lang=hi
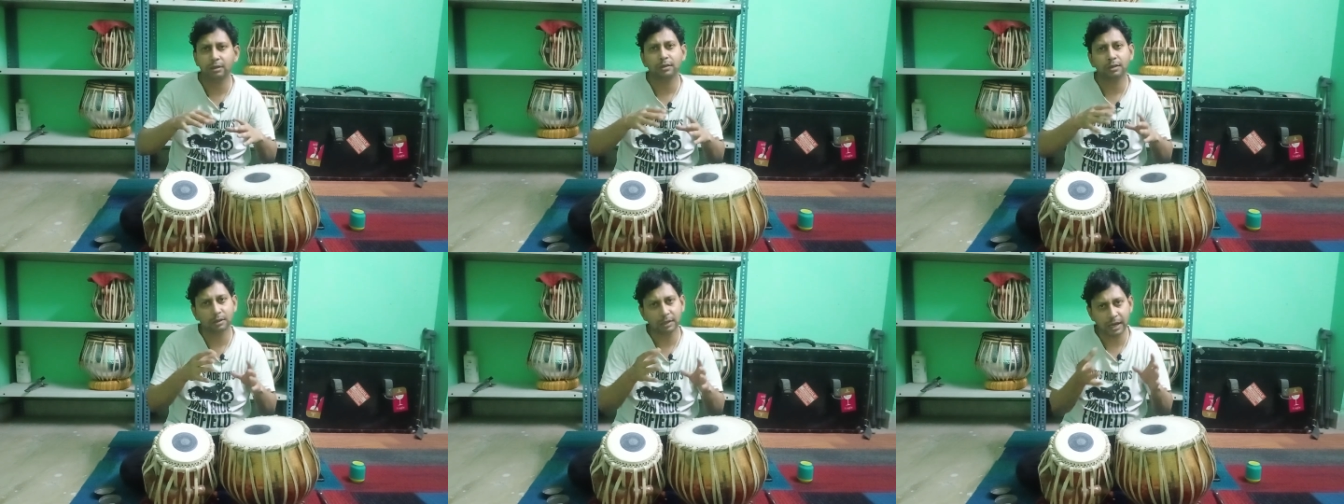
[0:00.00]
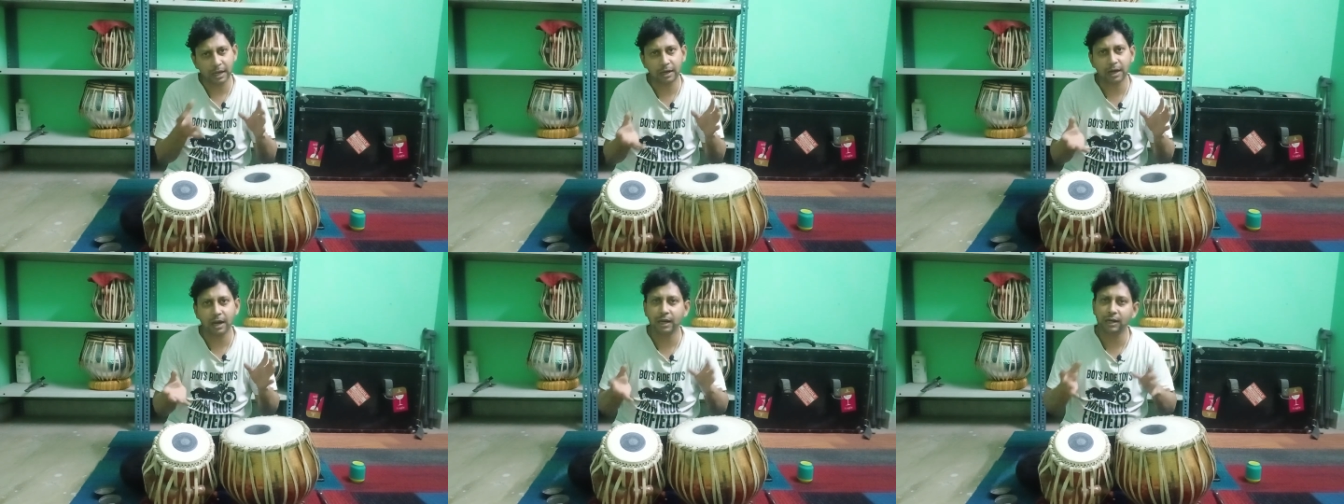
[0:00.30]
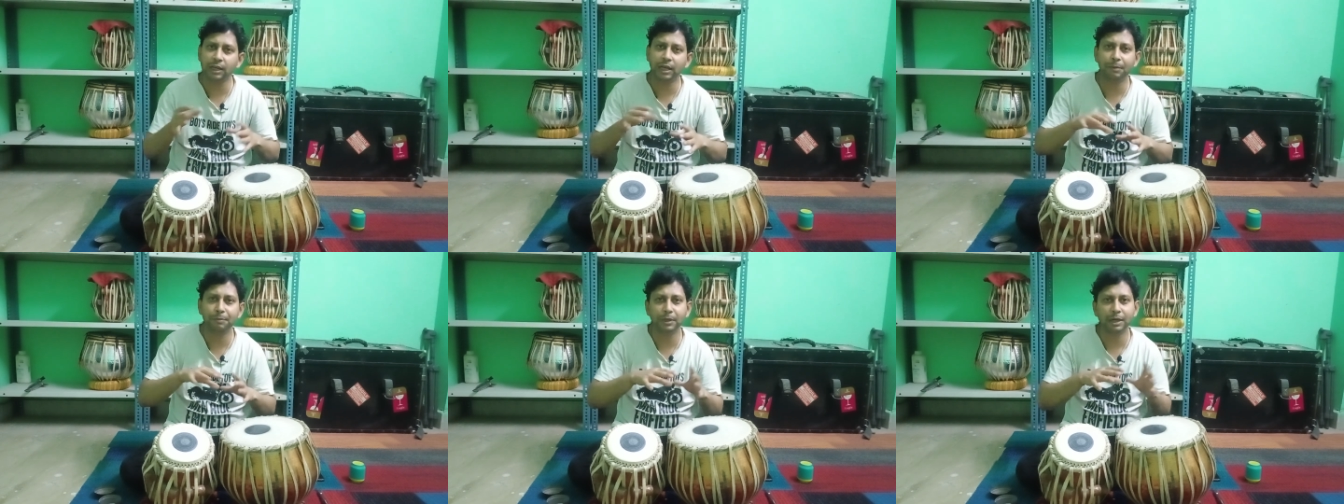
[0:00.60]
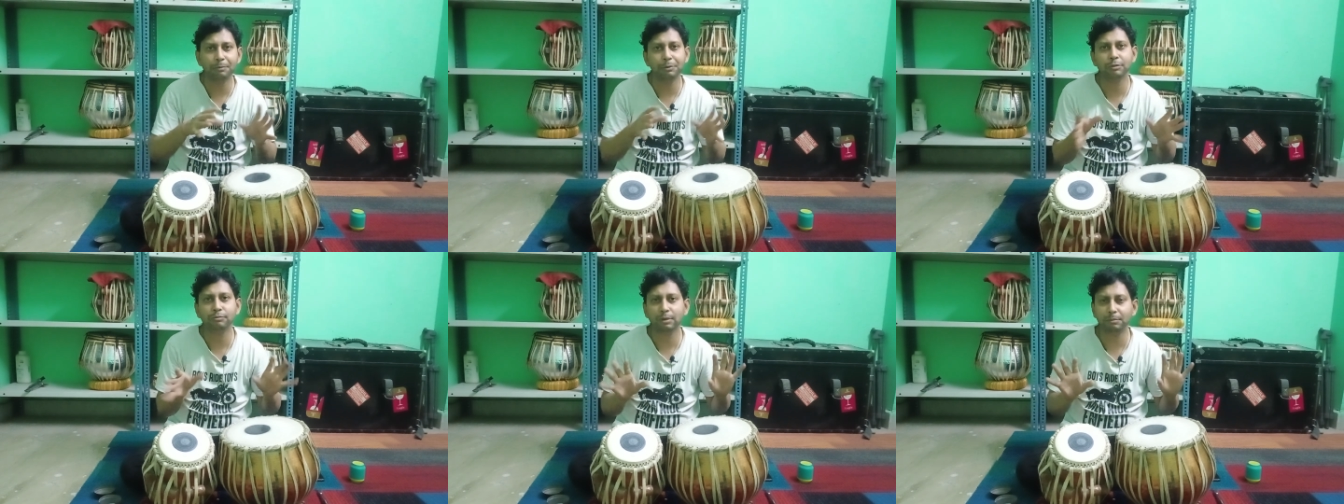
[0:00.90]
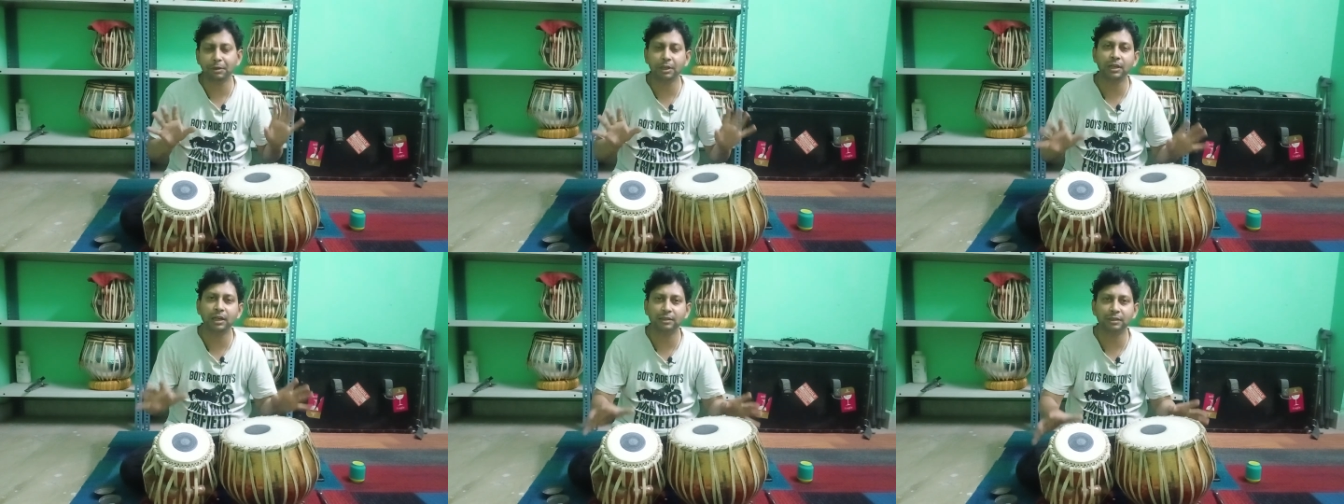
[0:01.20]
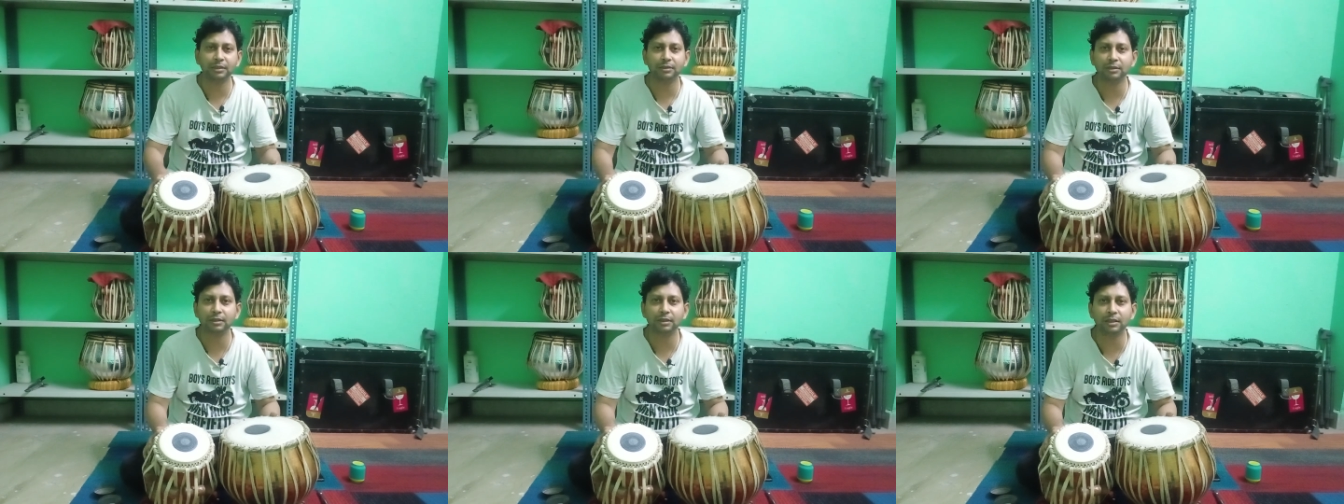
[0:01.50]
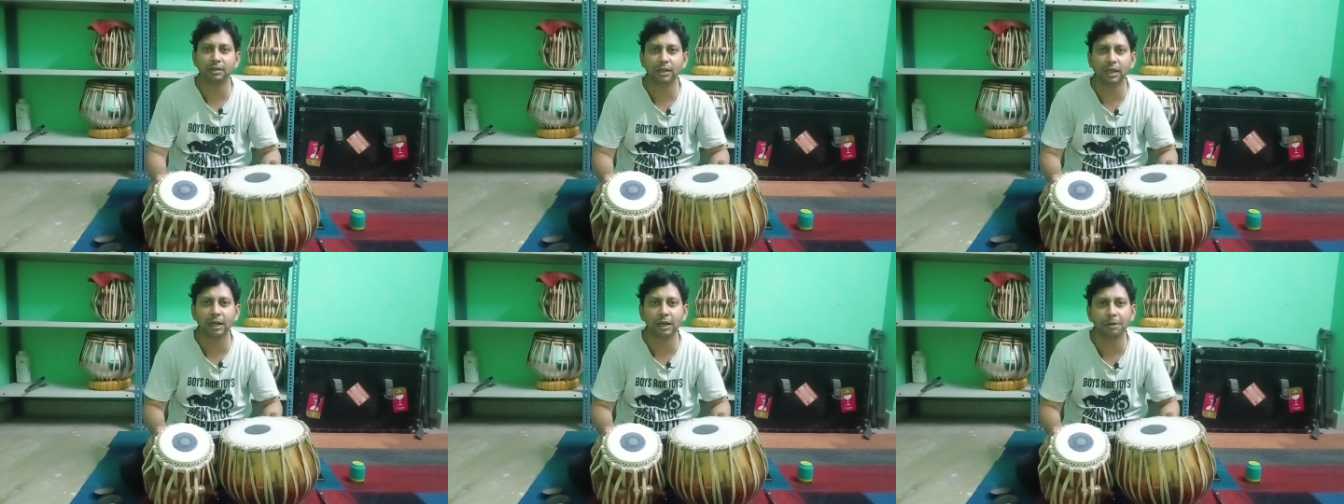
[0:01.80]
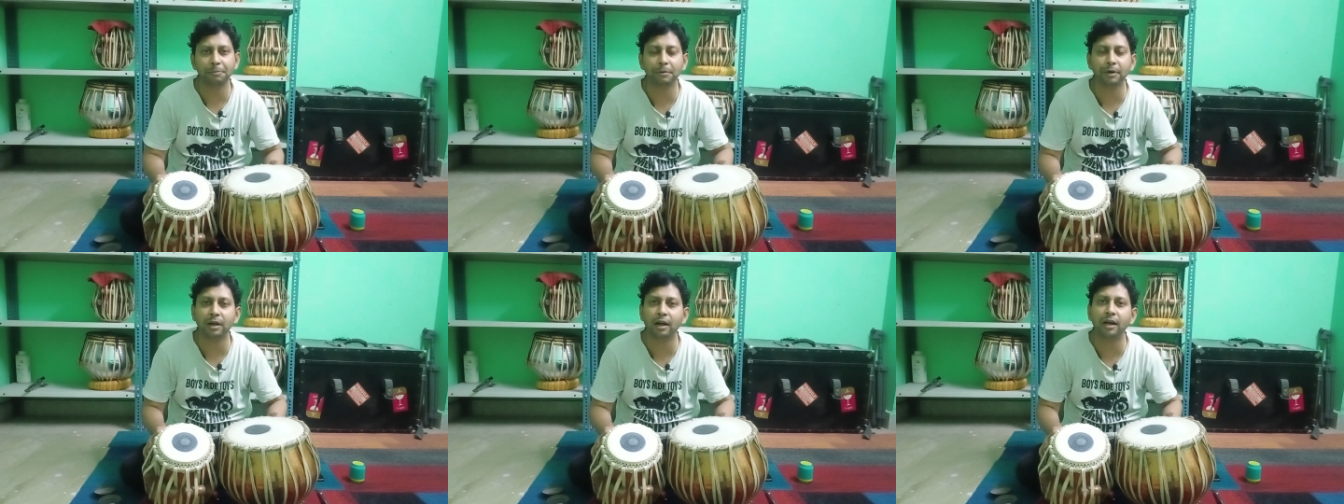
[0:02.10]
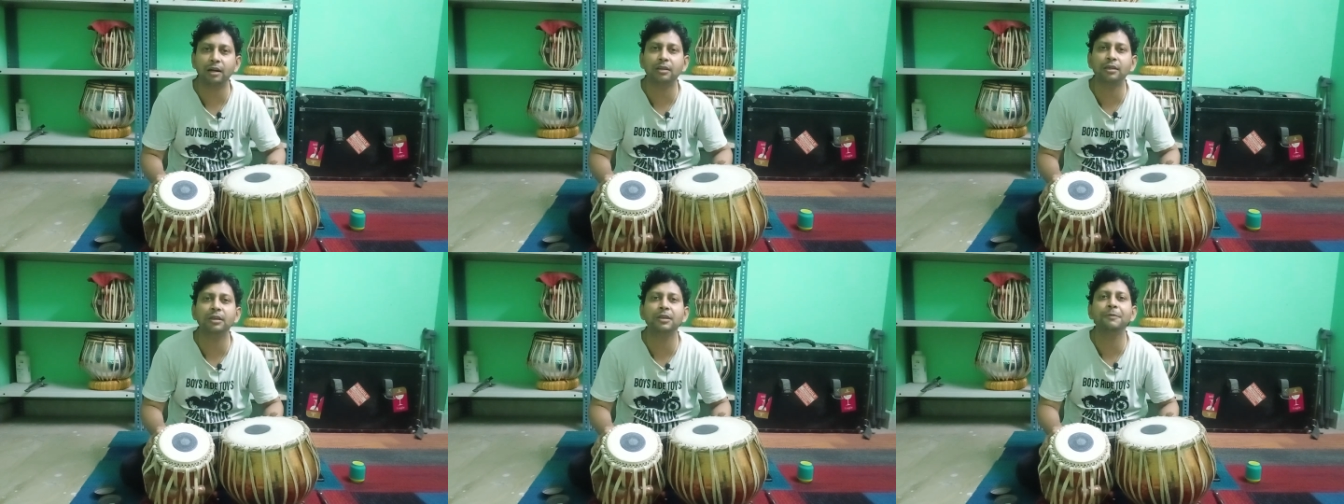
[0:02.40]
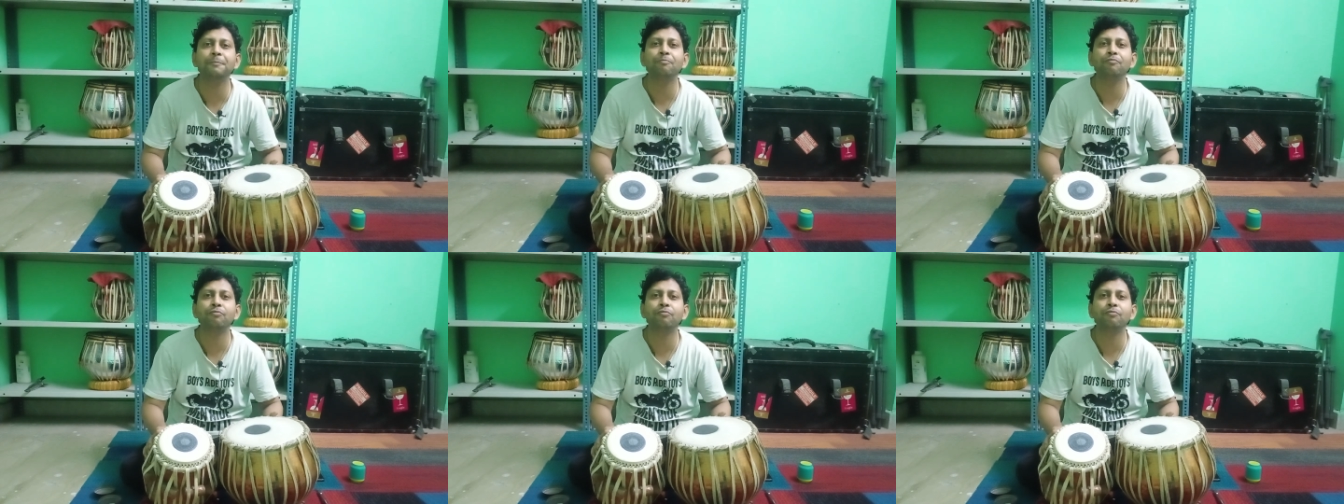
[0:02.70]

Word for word: लयकारियाँ भी हम इसमें बजा सकते हैं अलग अलग प्रकार की